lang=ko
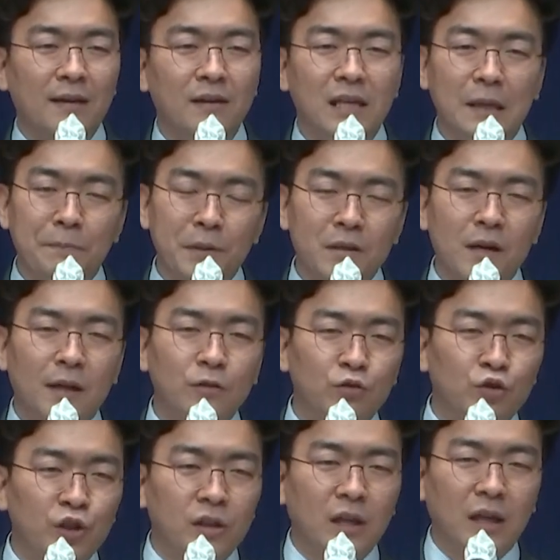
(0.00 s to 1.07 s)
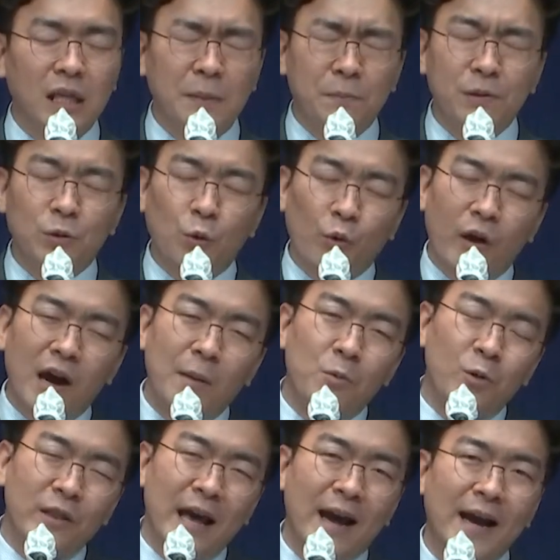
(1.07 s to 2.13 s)
그 깊이 들어가서 주님과 깊은
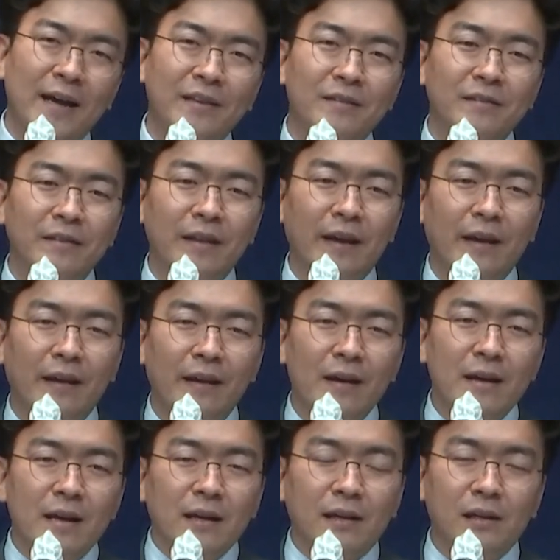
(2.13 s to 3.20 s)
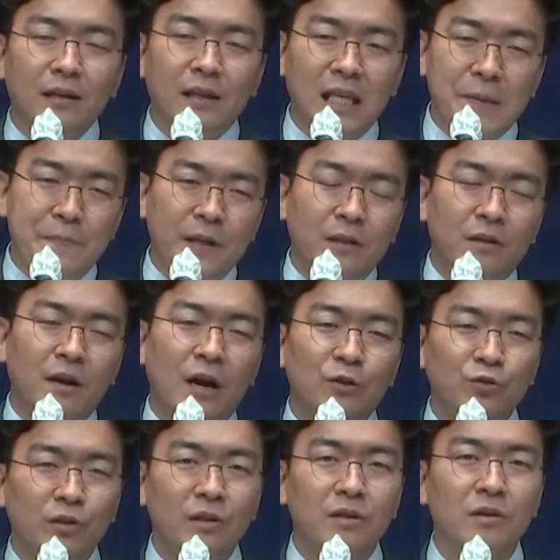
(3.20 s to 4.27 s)
동행함으로 나아가야 되는데 그 깊이 들어갈
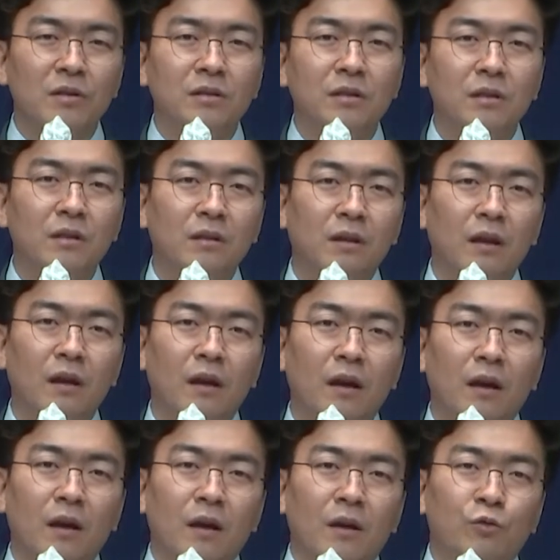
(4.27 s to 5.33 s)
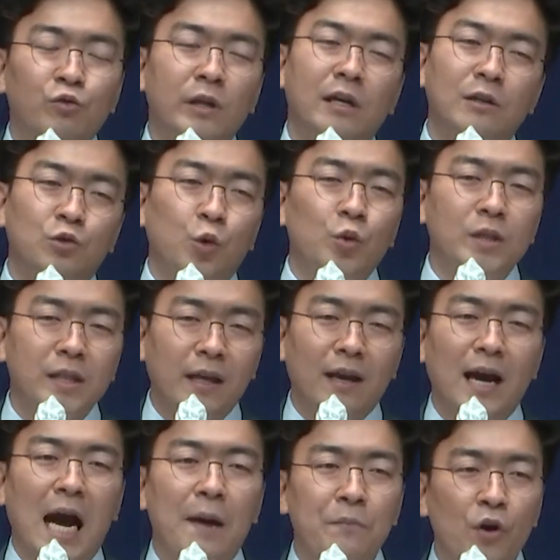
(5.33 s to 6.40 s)
수 있는 것은 우리의 그
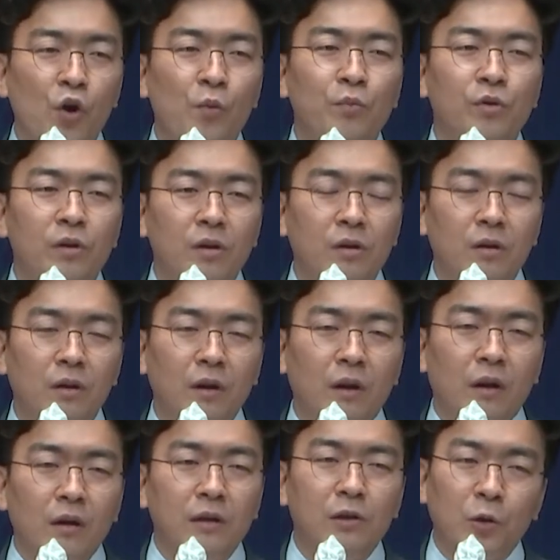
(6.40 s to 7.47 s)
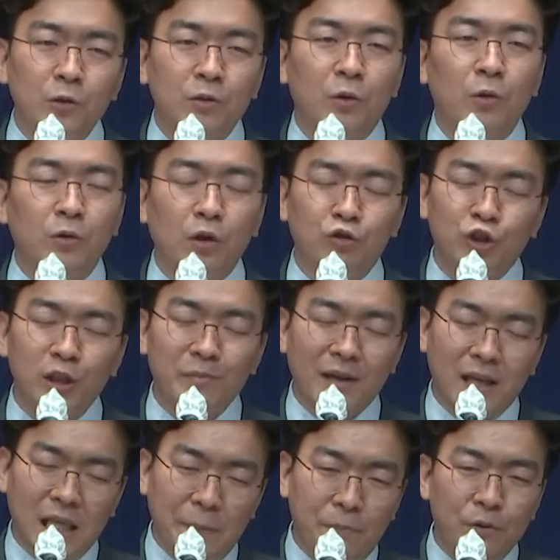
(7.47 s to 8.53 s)
존재의 가벼움을 그곳으로 더 주님의
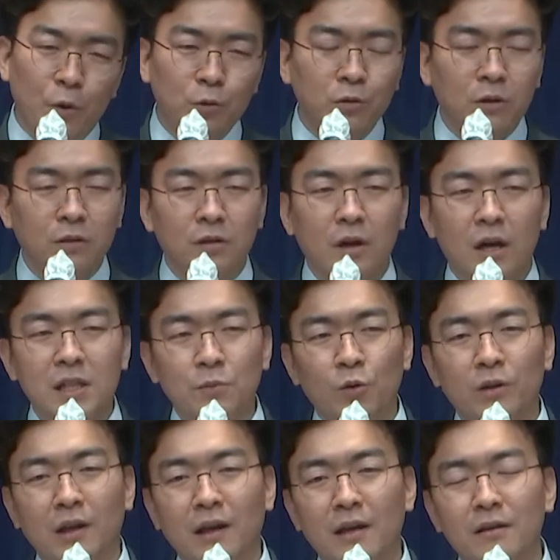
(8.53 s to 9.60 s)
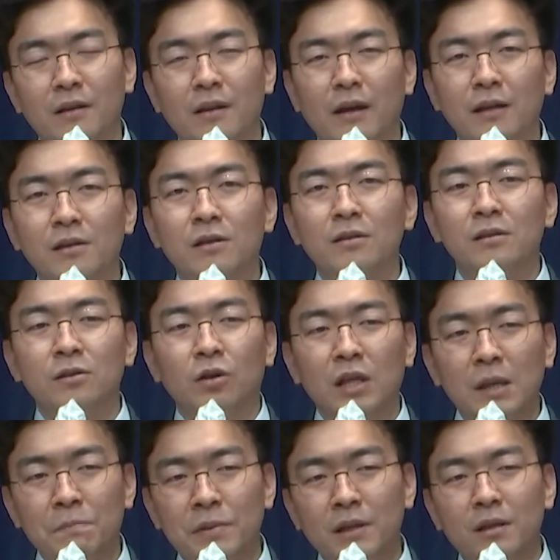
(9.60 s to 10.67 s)
깊은 곳으로 들어가지 못하게 하는데 그것을 더
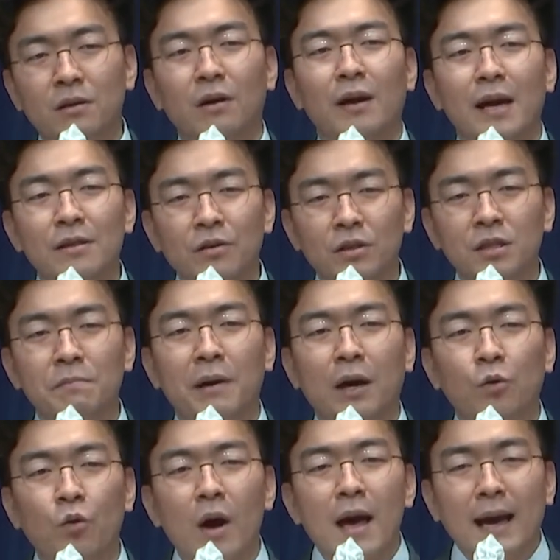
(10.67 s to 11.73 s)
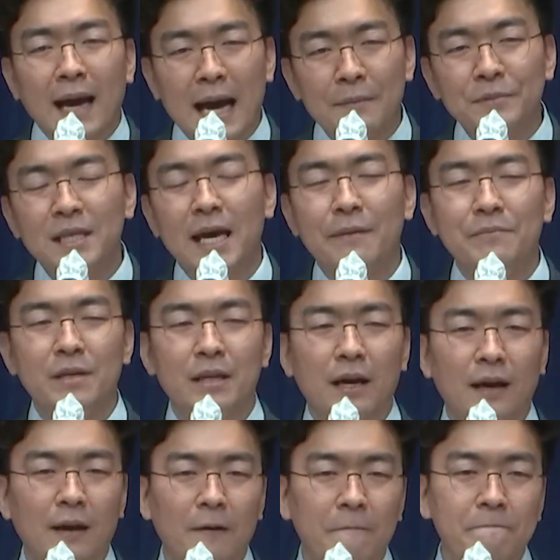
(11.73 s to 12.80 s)
깊이 들어가게 하는 것은 바로
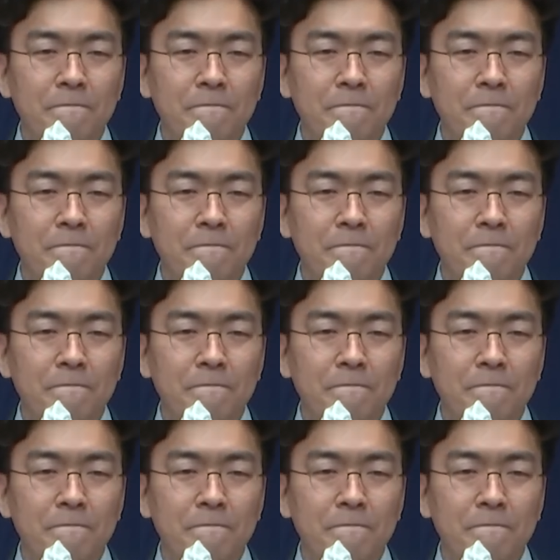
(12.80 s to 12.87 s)
감사합니다.